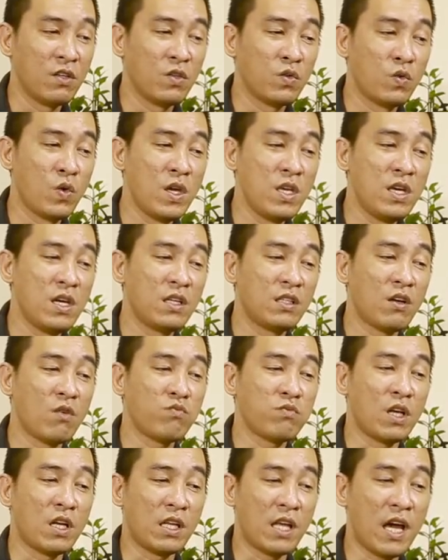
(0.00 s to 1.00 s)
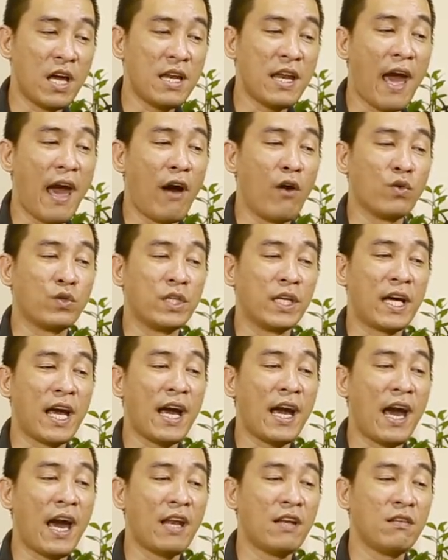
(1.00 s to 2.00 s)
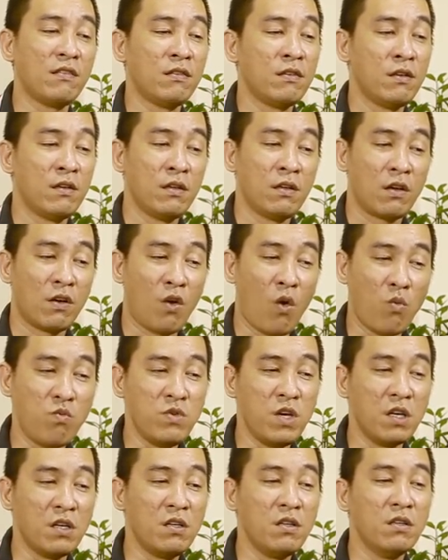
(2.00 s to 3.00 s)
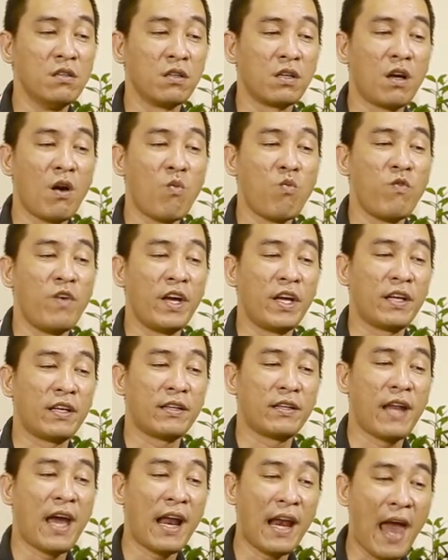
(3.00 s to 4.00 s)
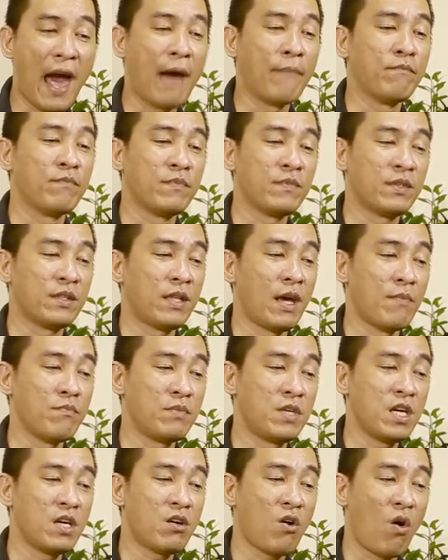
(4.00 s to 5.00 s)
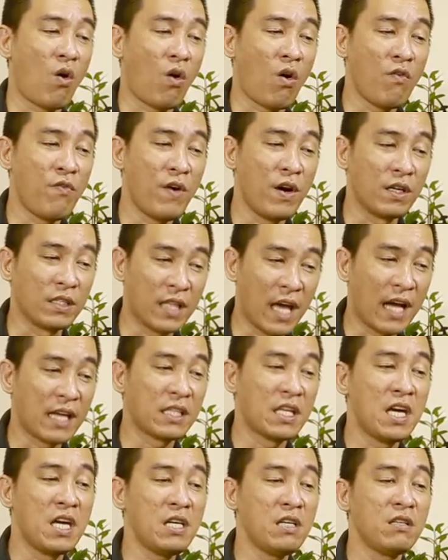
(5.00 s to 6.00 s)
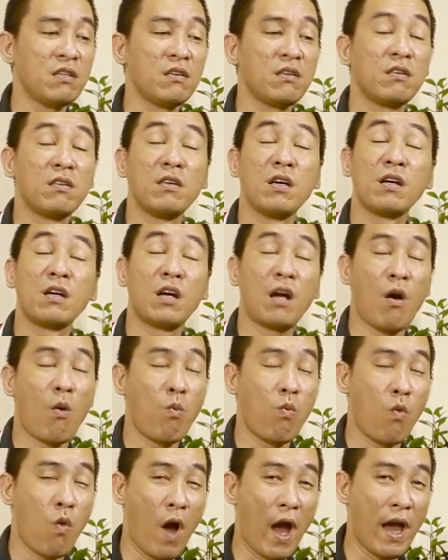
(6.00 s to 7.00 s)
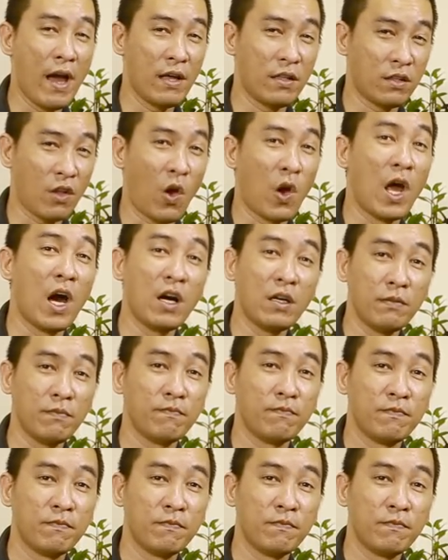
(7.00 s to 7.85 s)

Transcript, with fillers: tuy nhiên trong tình thế nào thì các anh cũng giữ được công việc đang làm thậm chí còn có phần thăng tiến nhưng không quá to lớn